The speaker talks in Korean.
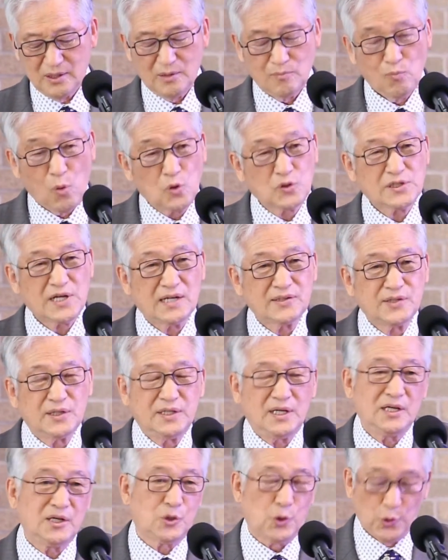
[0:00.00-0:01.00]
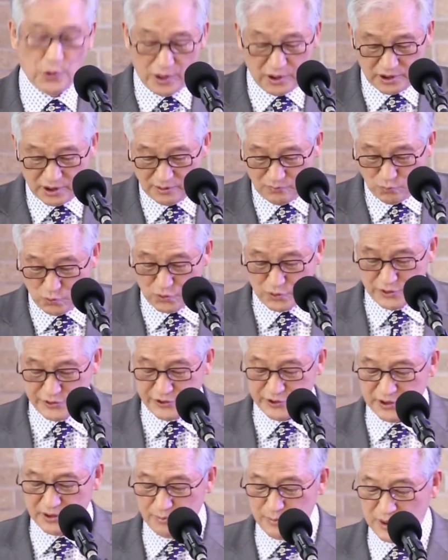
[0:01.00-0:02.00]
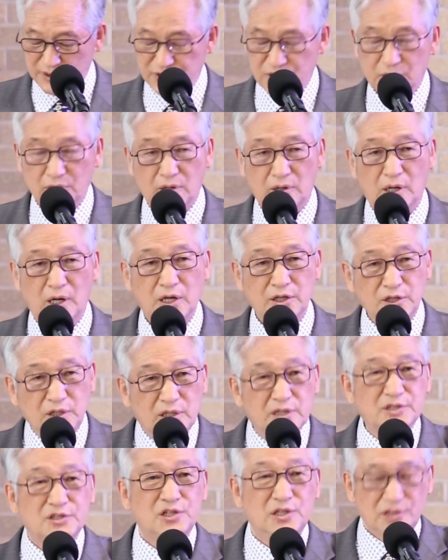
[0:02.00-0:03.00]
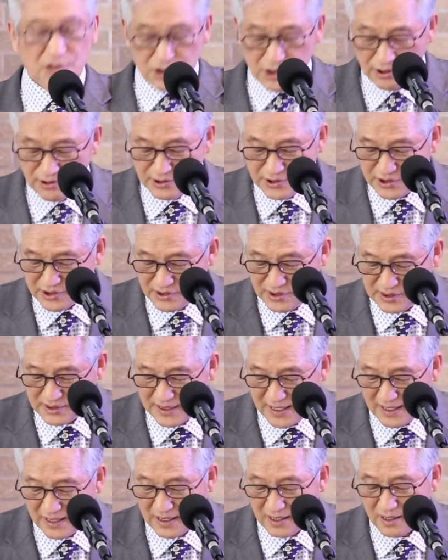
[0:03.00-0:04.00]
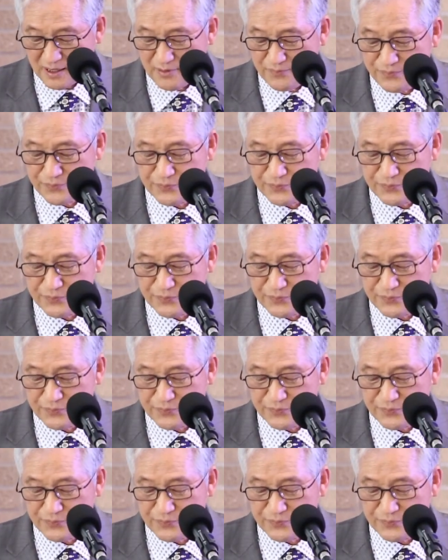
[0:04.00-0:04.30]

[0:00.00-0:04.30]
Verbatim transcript: 목사들이 교회 건물을 지으면서 이것이 성전이다.